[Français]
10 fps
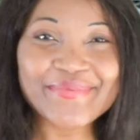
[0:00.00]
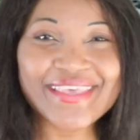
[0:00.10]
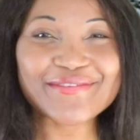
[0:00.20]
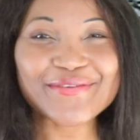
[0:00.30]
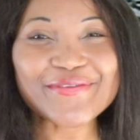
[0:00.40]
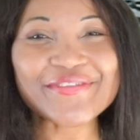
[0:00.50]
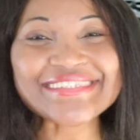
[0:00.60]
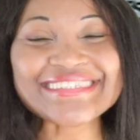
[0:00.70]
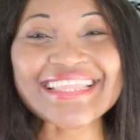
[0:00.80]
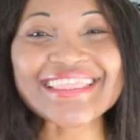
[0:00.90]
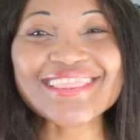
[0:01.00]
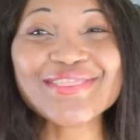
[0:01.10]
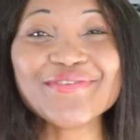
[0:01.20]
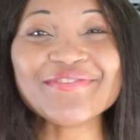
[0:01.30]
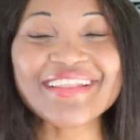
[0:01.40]
bienvenue dans cette
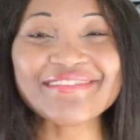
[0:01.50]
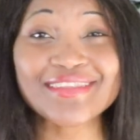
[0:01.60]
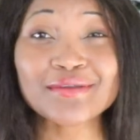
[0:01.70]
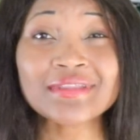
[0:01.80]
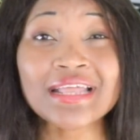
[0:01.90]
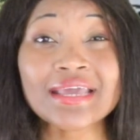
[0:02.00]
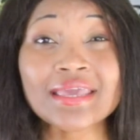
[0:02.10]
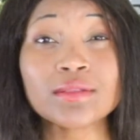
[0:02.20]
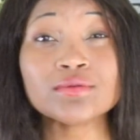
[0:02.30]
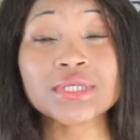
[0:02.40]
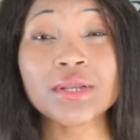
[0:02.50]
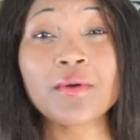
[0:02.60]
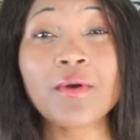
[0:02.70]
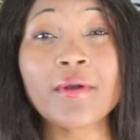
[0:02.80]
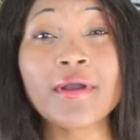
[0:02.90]
nouvelle vidéo dans laquelle nous
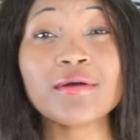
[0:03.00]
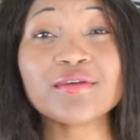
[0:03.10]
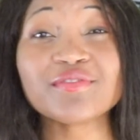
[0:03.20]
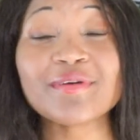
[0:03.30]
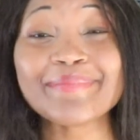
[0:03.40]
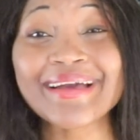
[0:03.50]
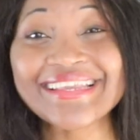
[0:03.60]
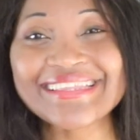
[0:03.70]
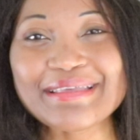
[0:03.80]
allons encore une fois parler